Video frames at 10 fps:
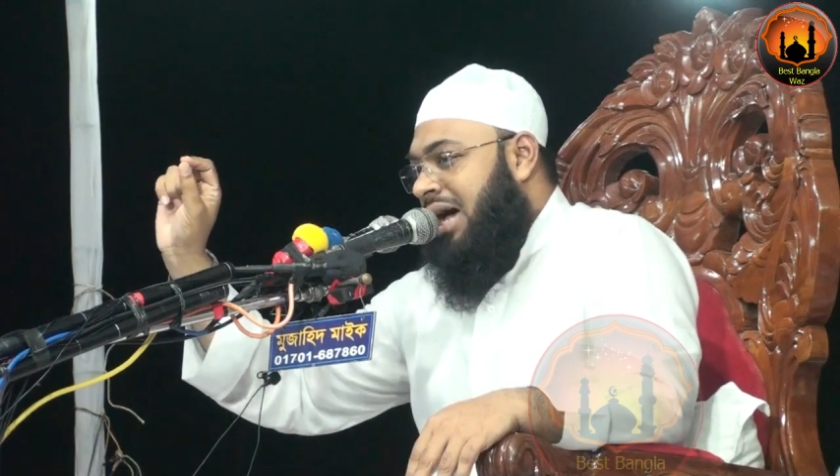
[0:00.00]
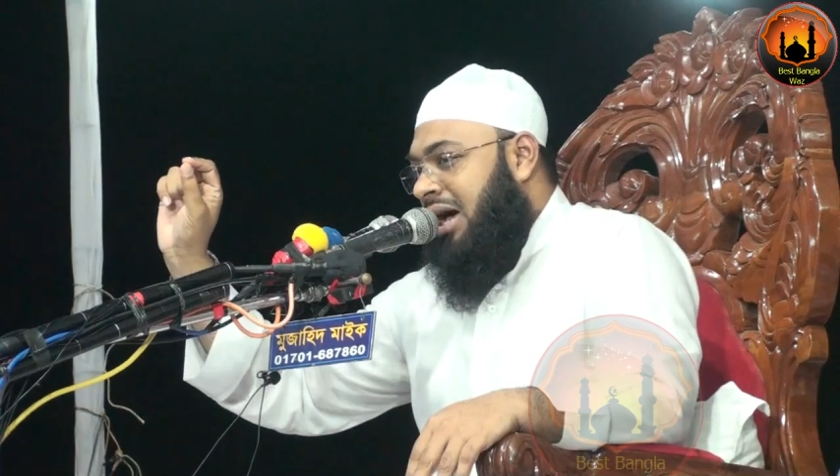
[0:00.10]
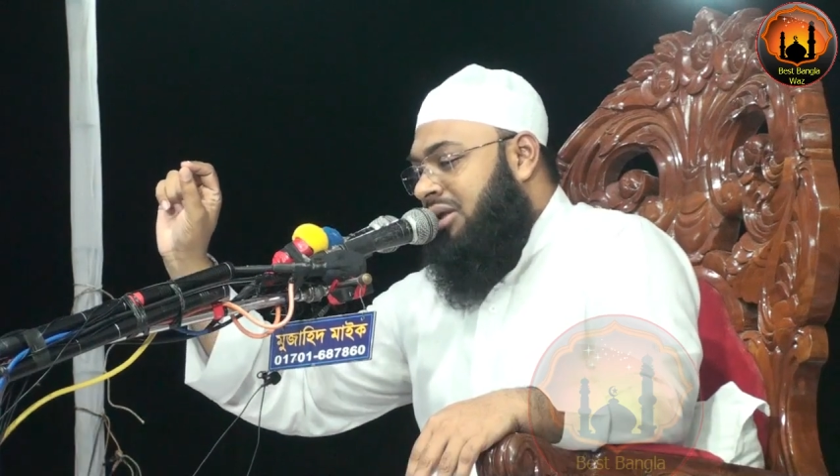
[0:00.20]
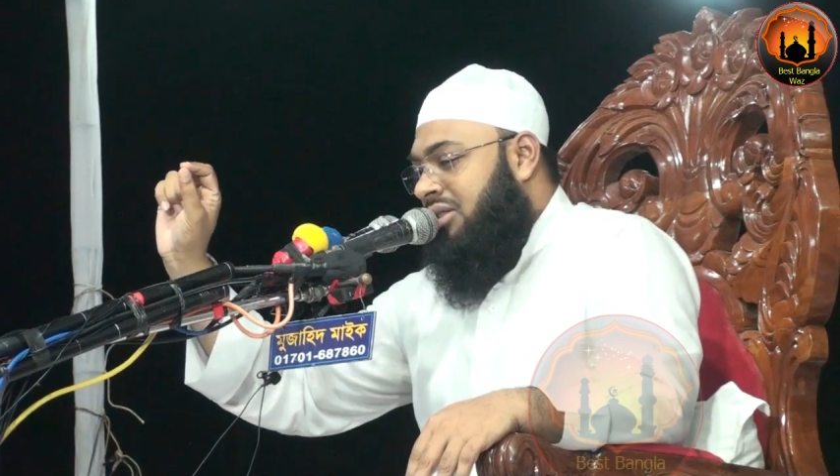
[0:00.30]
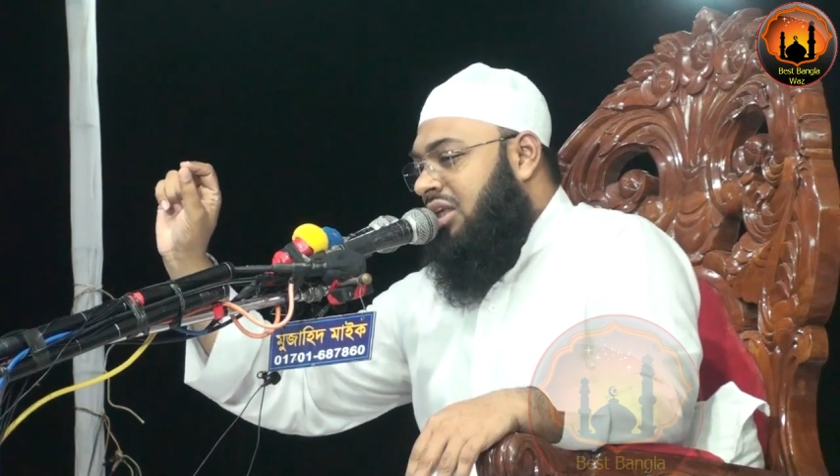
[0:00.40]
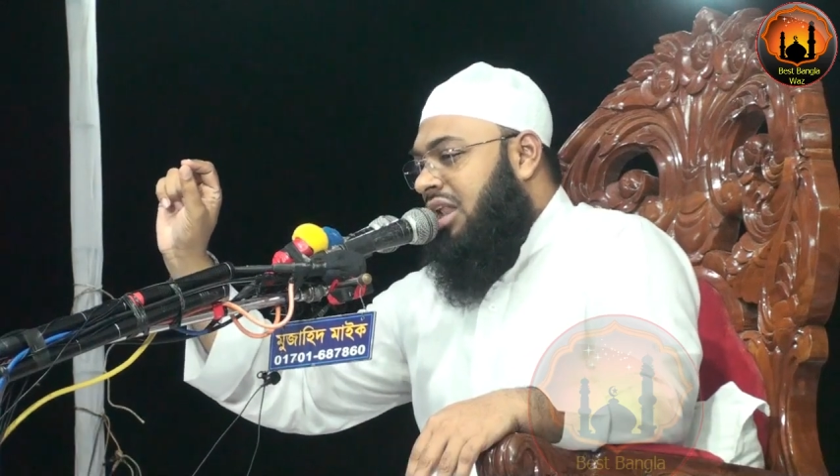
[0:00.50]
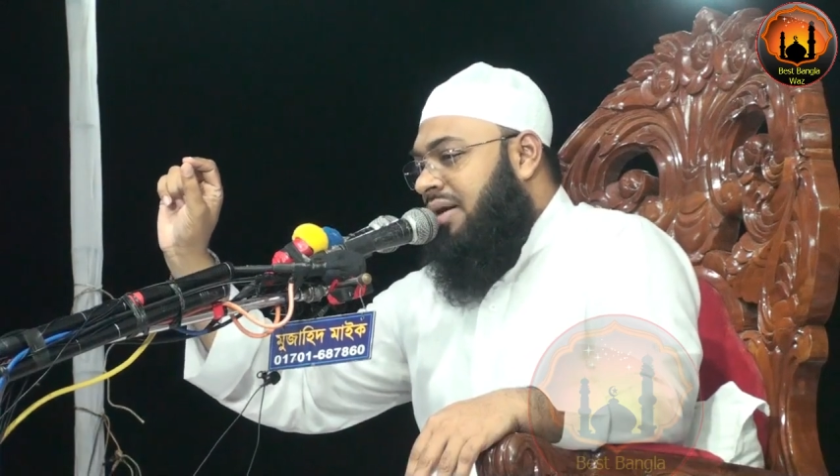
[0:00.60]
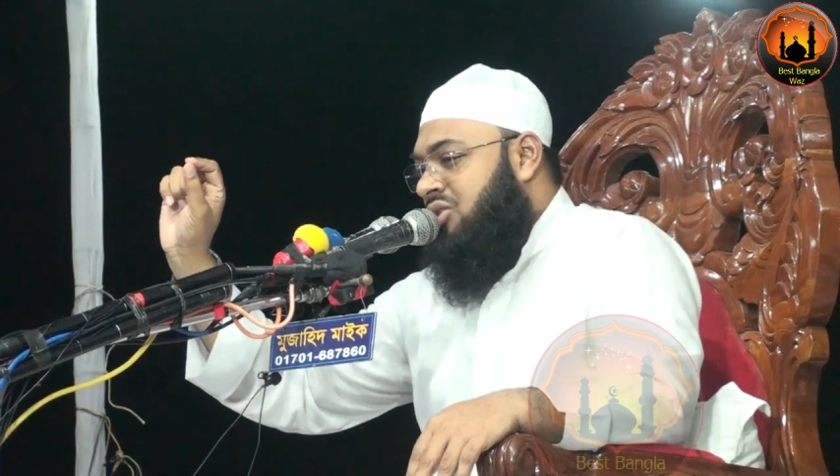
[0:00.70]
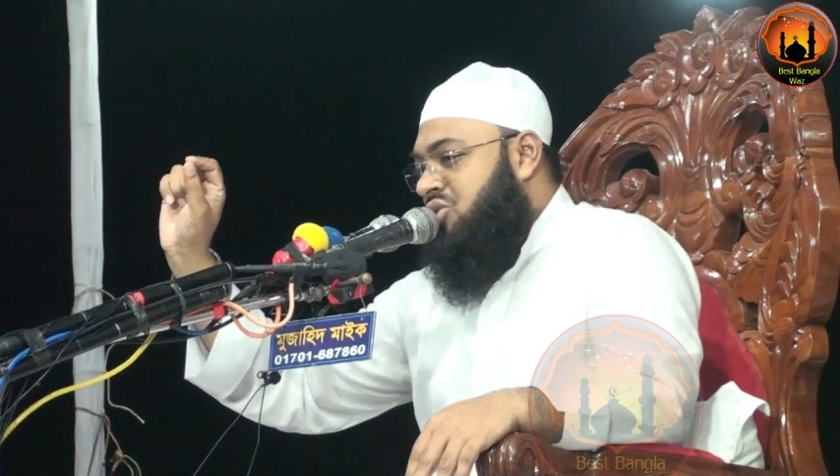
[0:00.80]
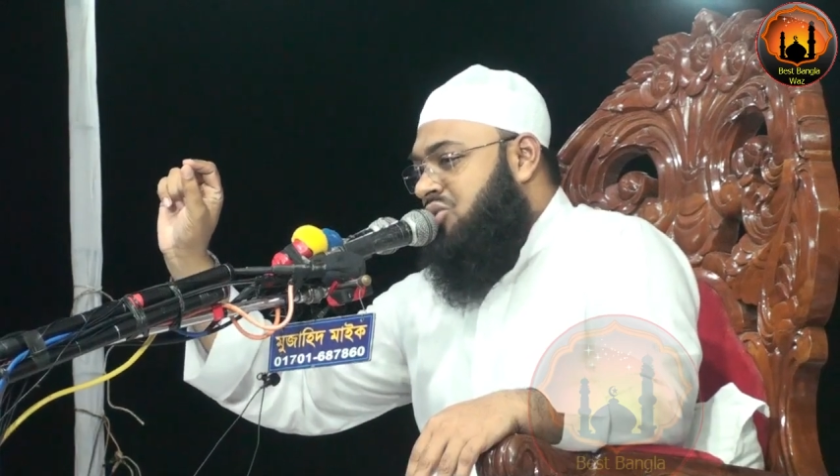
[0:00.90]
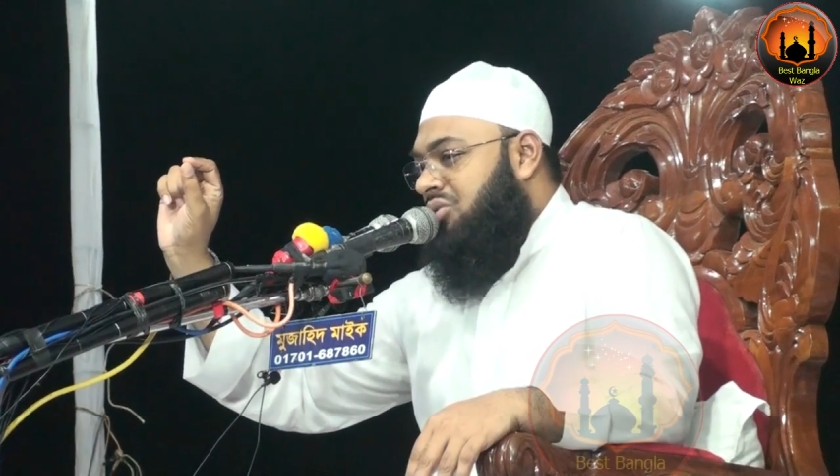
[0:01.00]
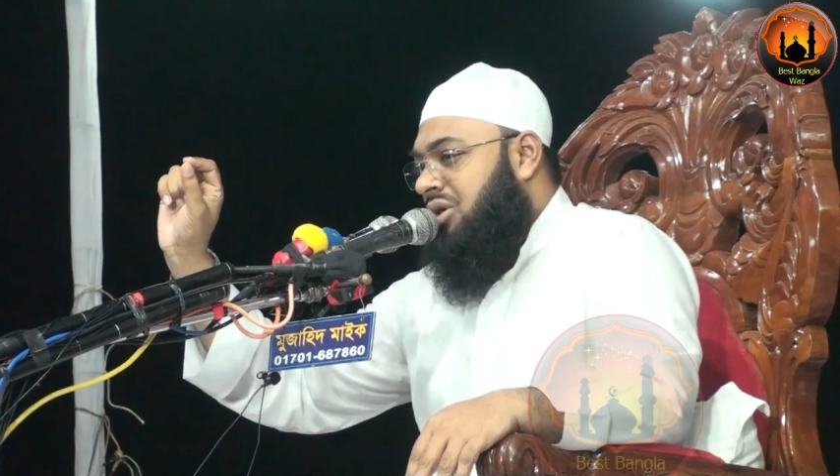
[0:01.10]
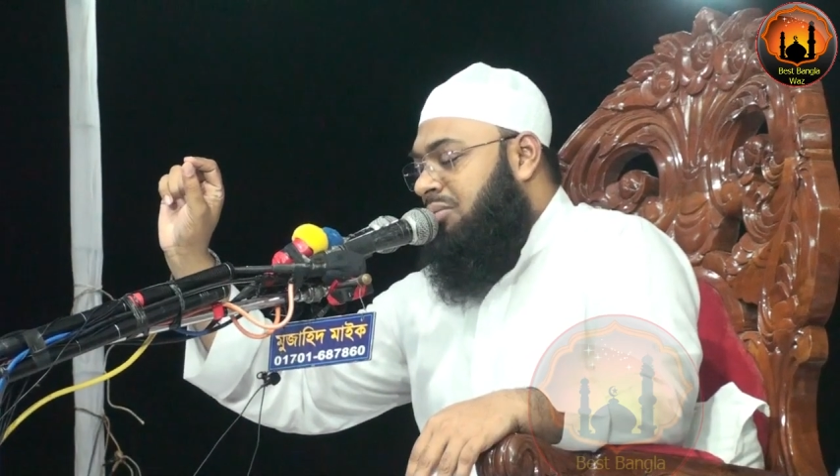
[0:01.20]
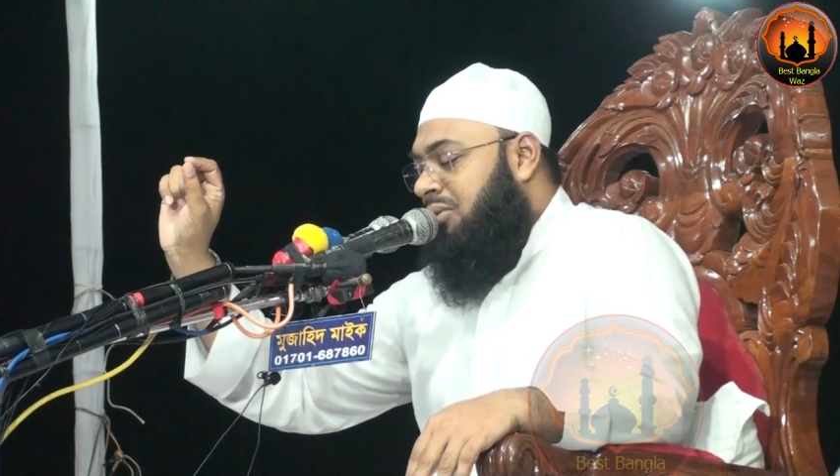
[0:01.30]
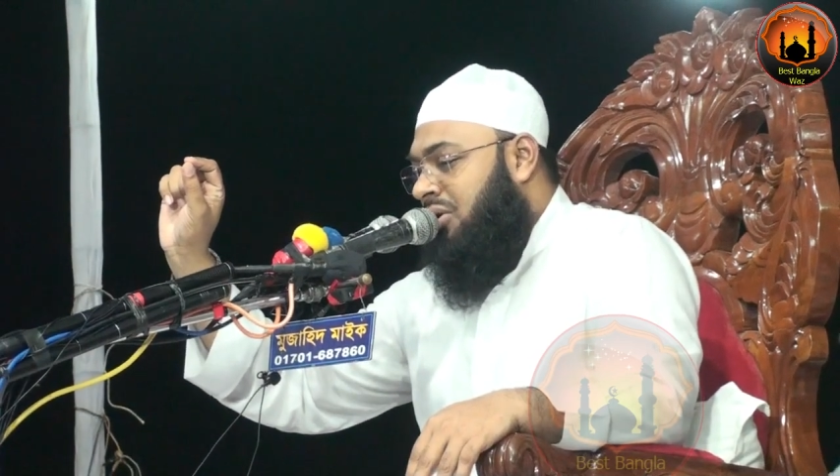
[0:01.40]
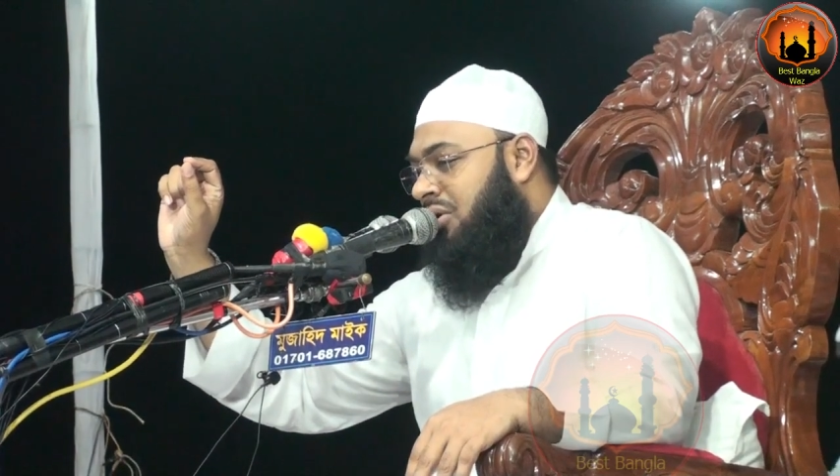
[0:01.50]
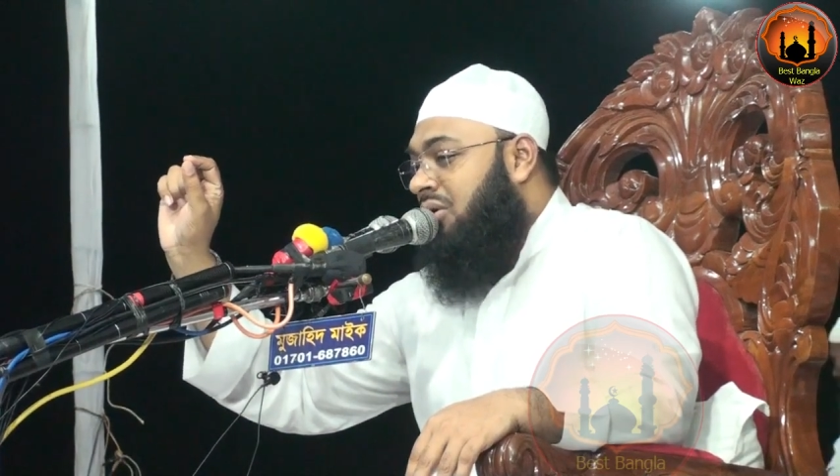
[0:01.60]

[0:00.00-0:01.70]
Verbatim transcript: আমি তিলাওয়াত শোনাবো